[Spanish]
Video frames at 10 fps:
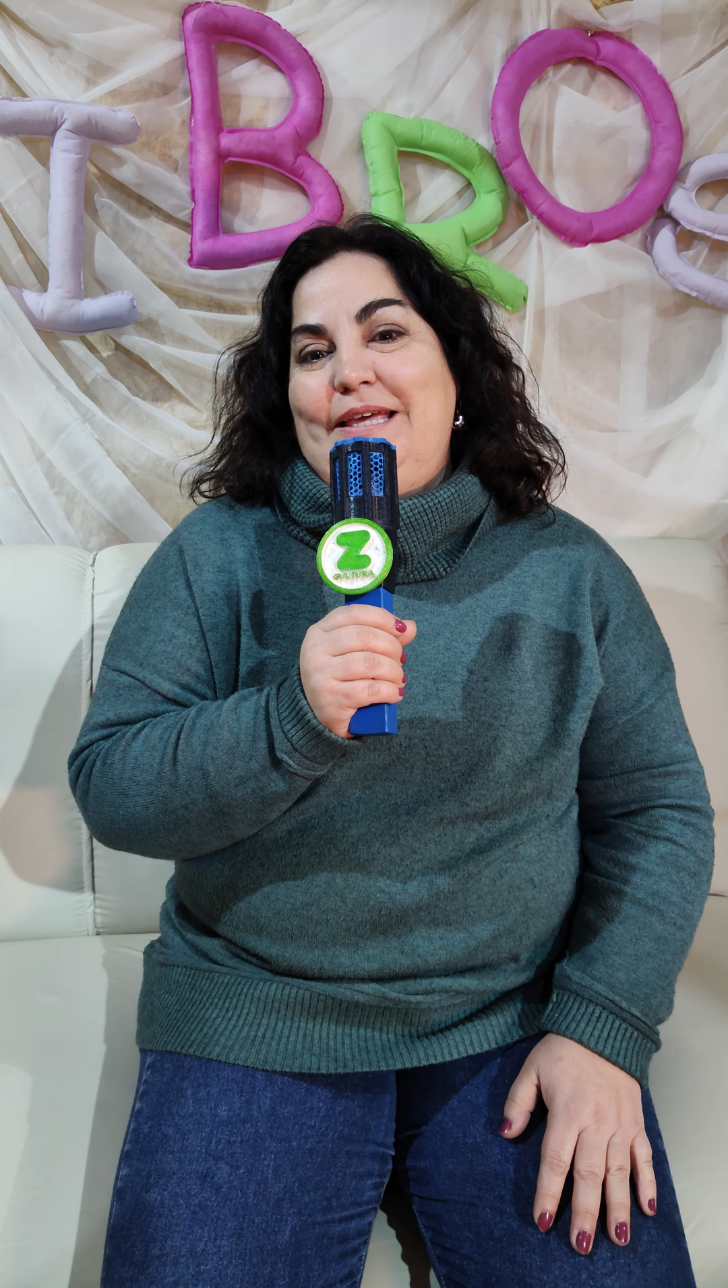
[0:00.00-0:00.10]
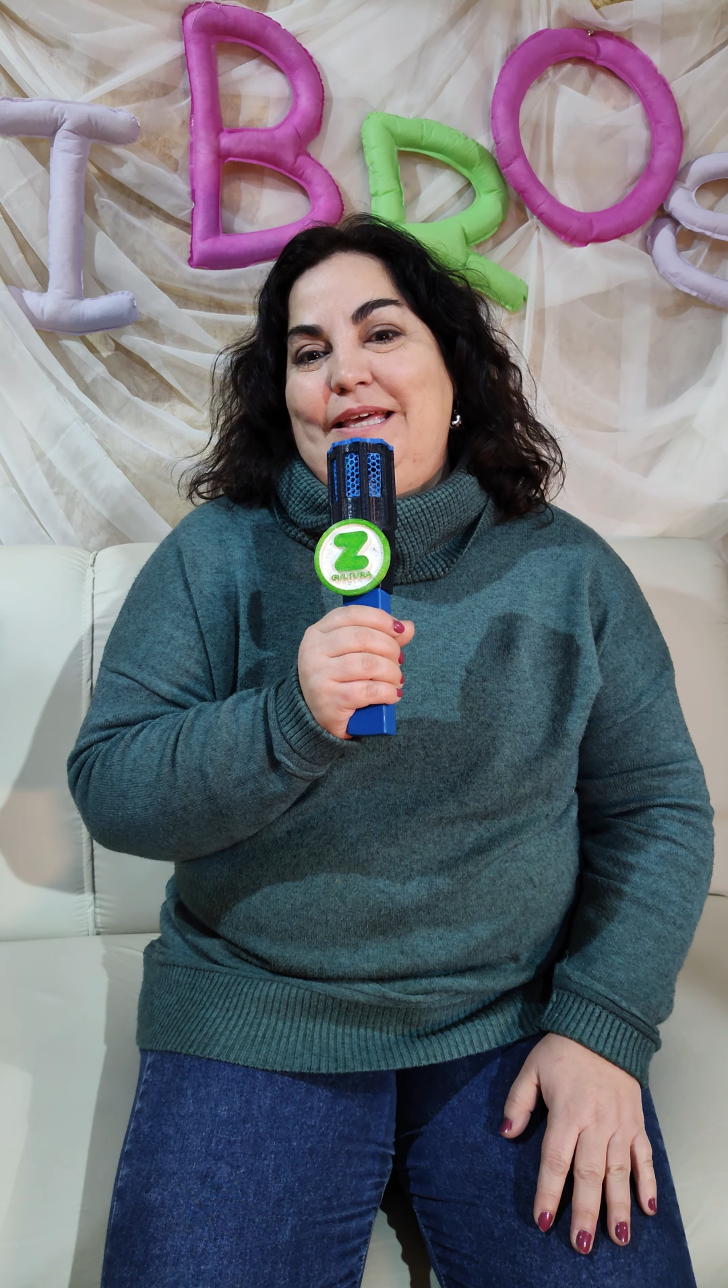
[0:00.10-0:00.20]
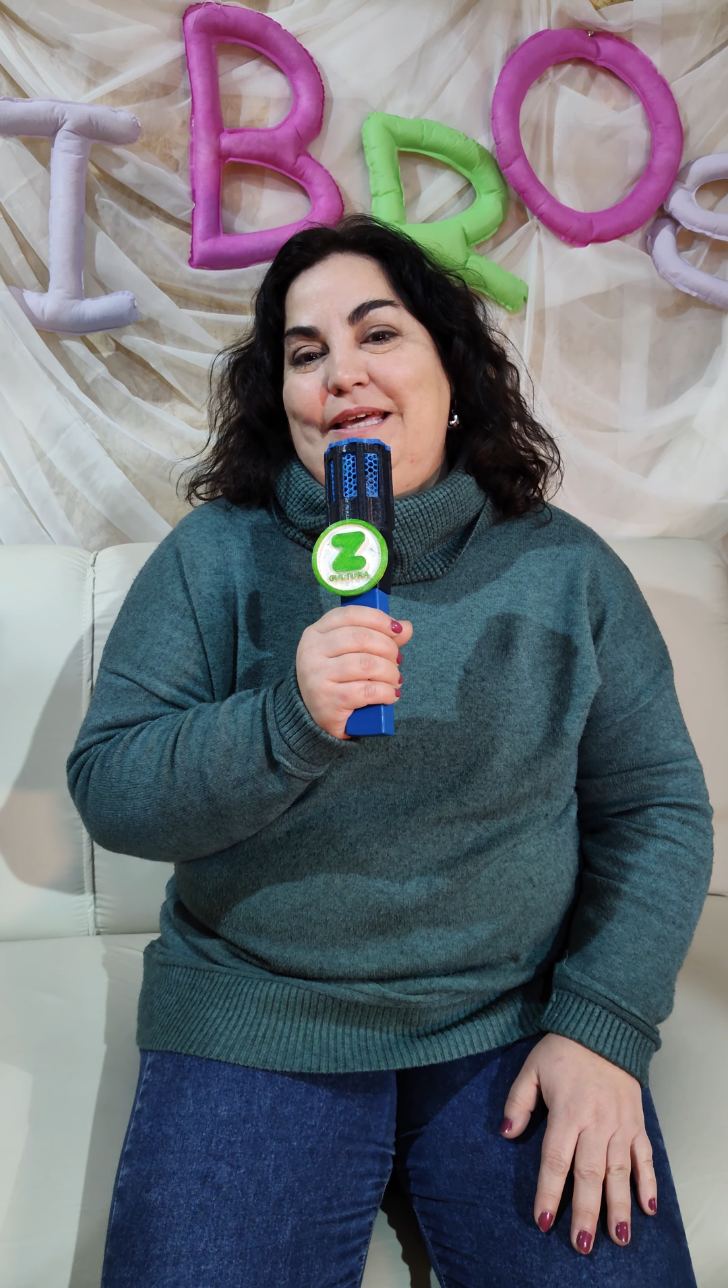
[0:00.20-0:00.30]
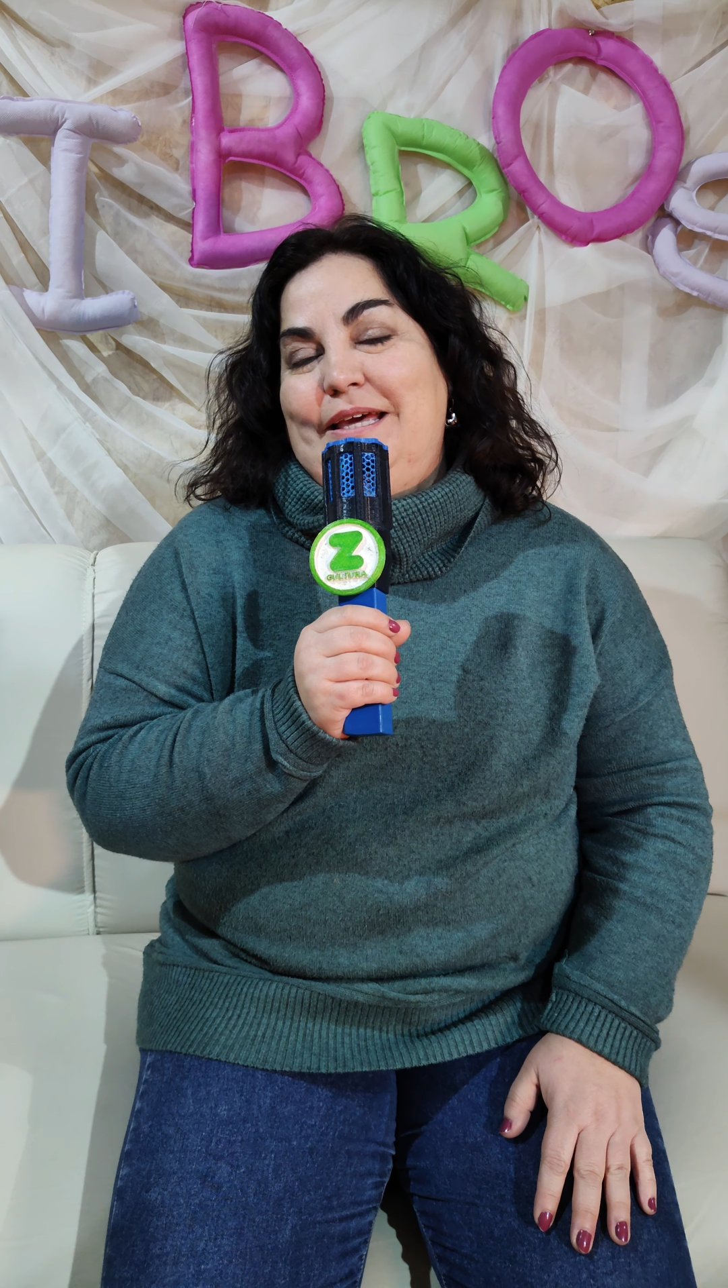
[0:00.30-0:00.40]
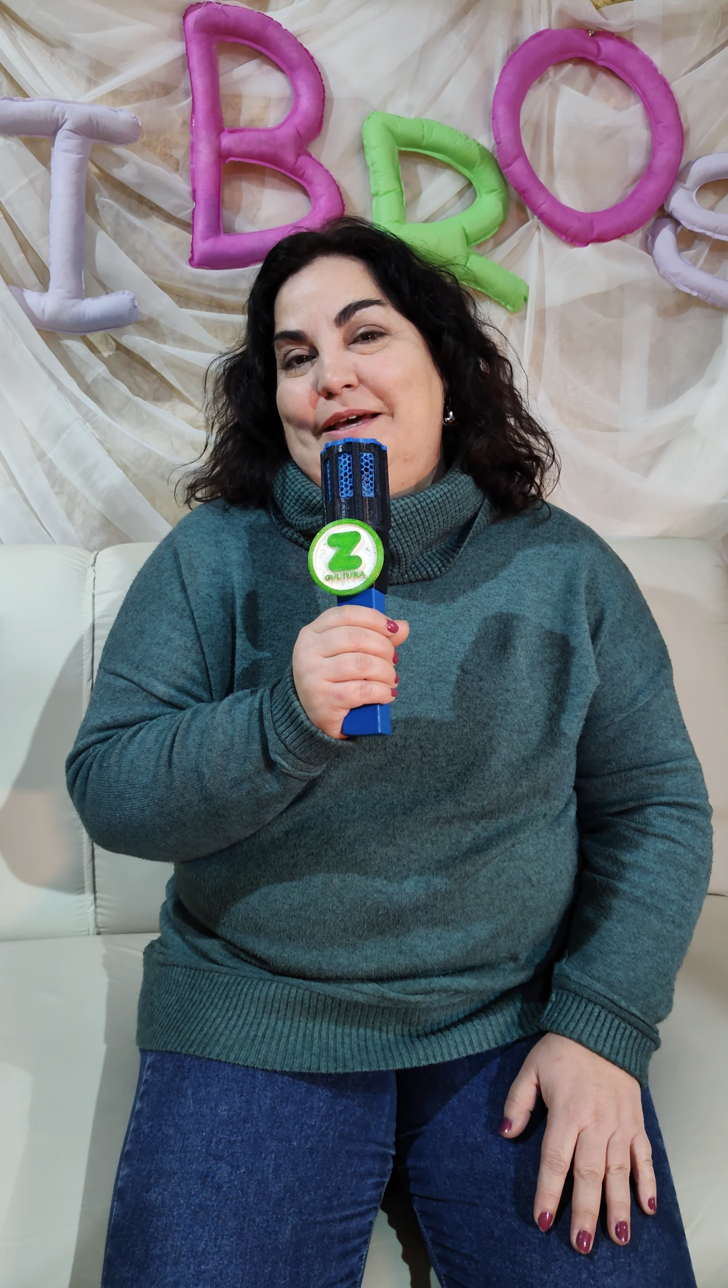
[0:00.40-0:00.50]

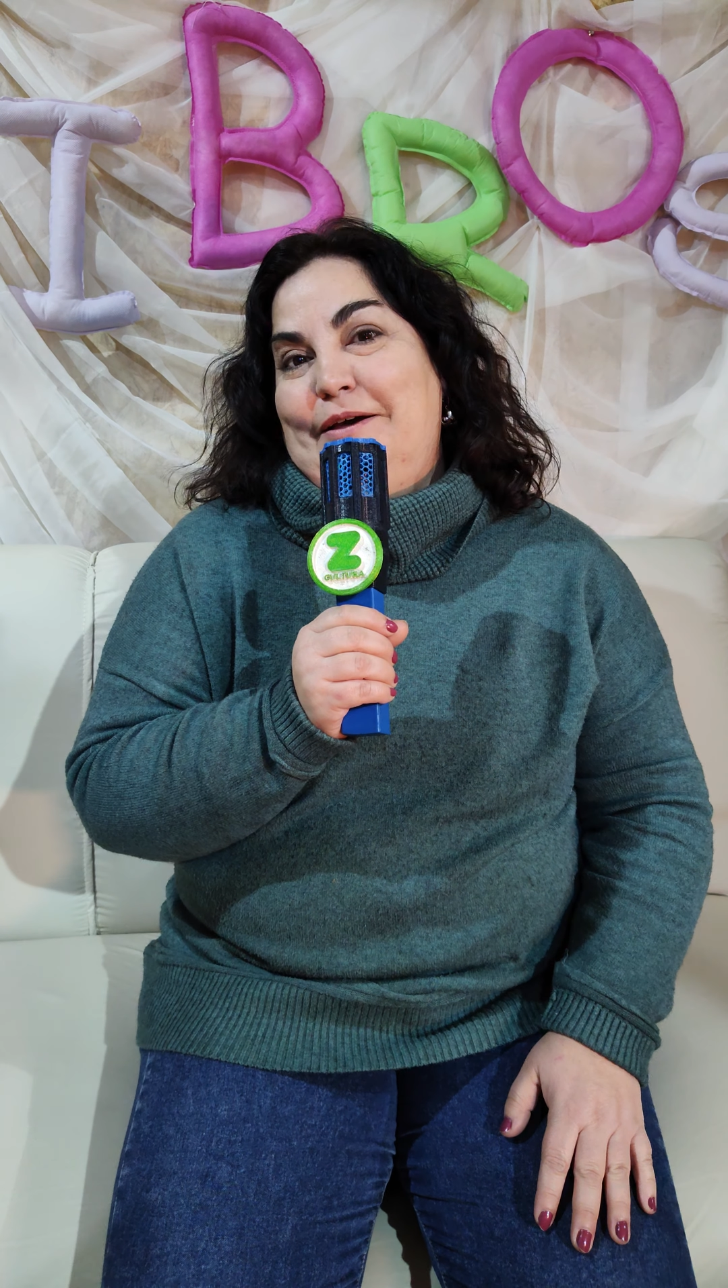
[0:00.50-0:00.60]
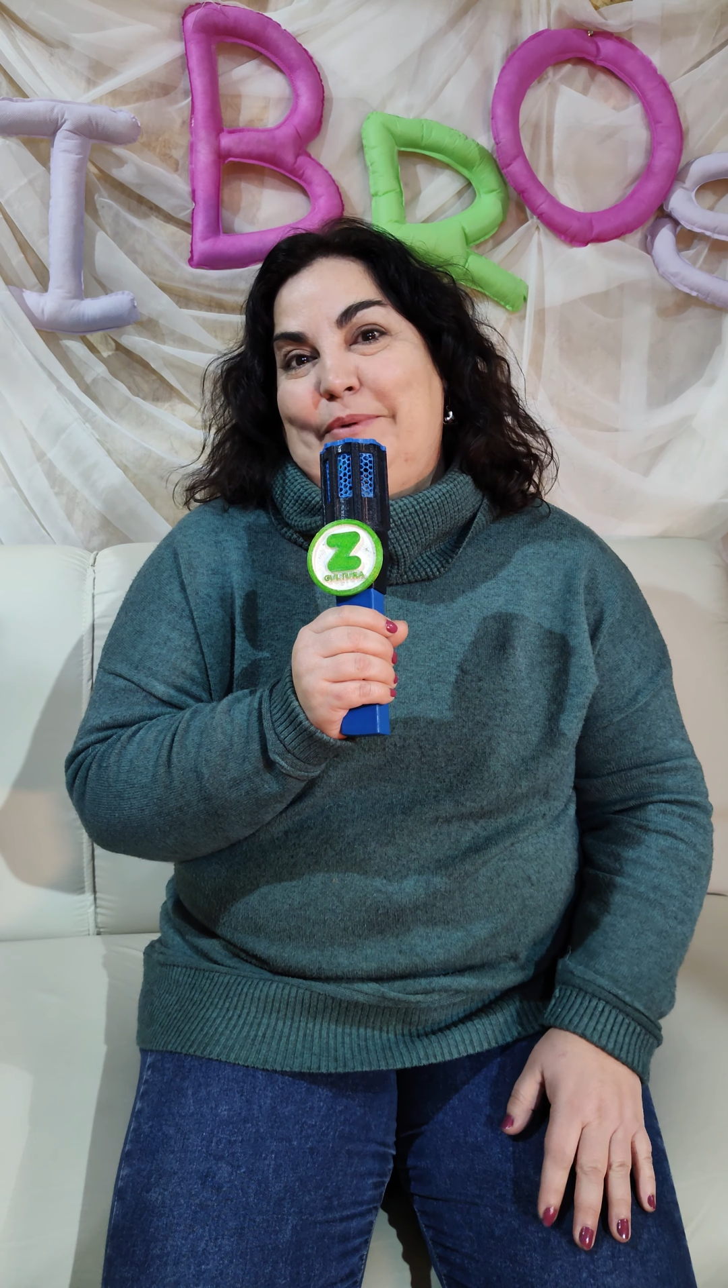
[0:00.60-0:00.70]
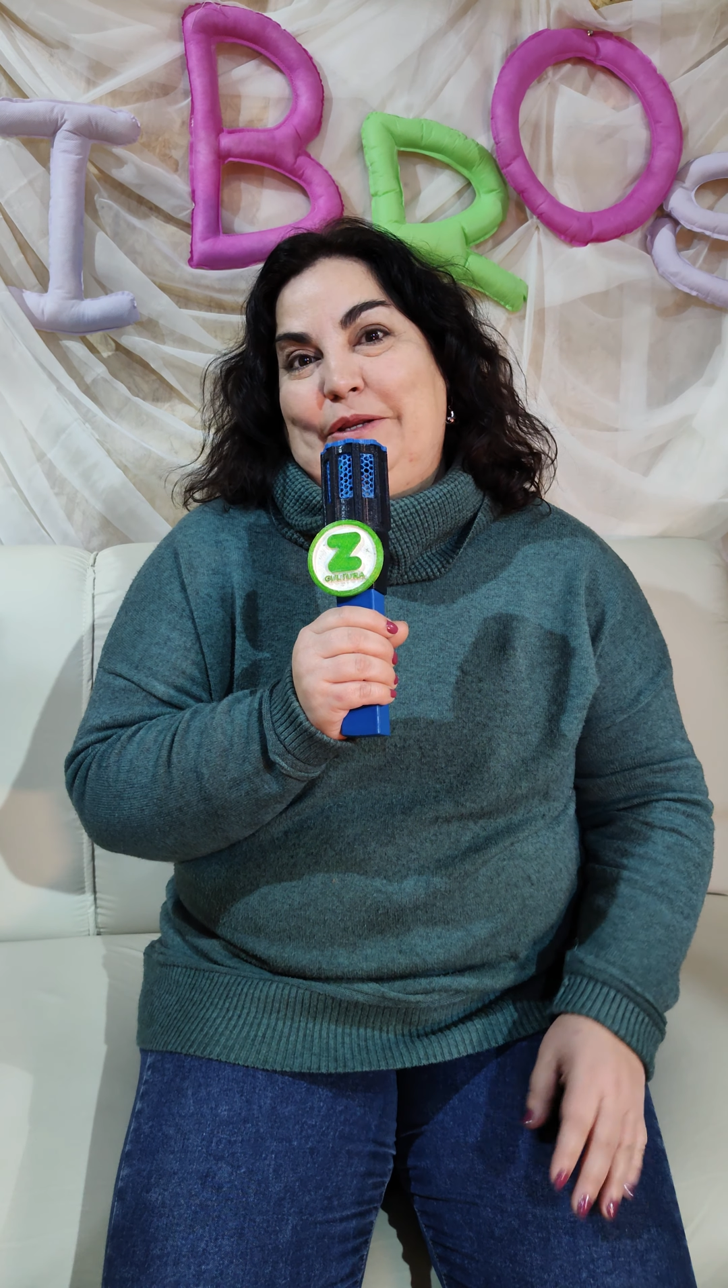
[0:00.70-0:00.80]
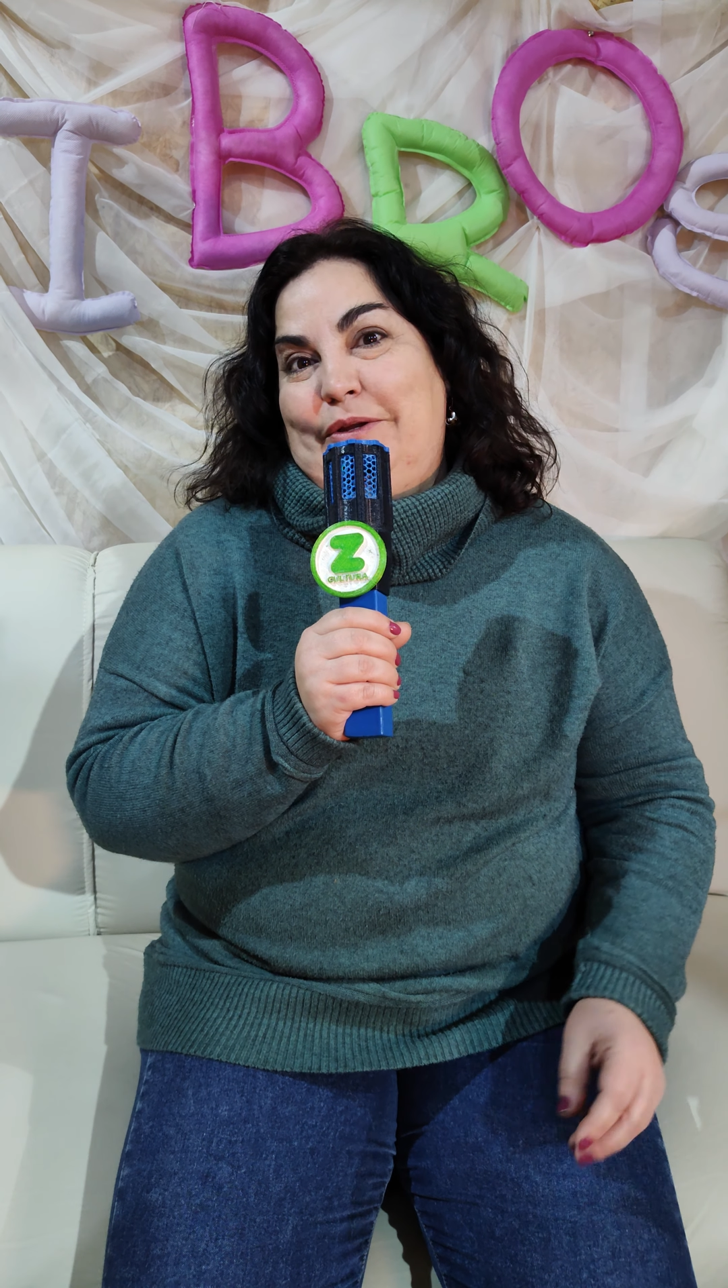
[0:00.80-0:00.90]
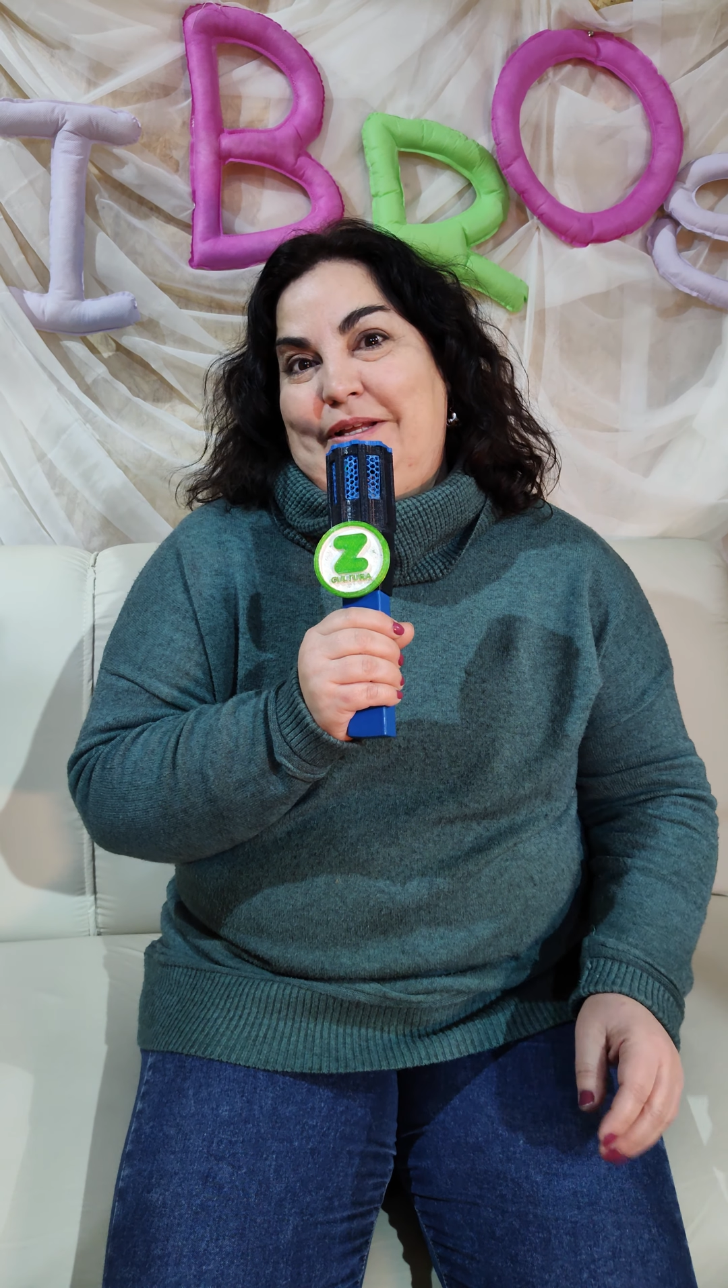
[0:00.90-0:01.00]
y
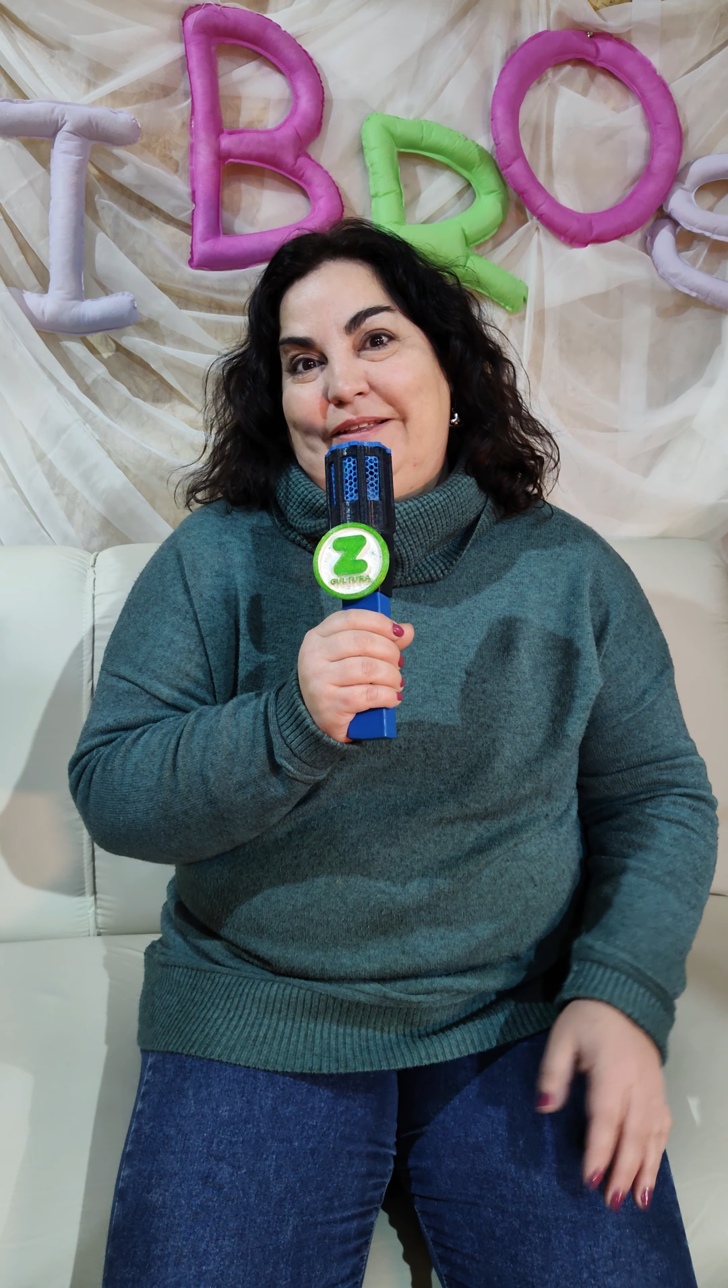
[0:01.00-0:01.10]
eh, bueno,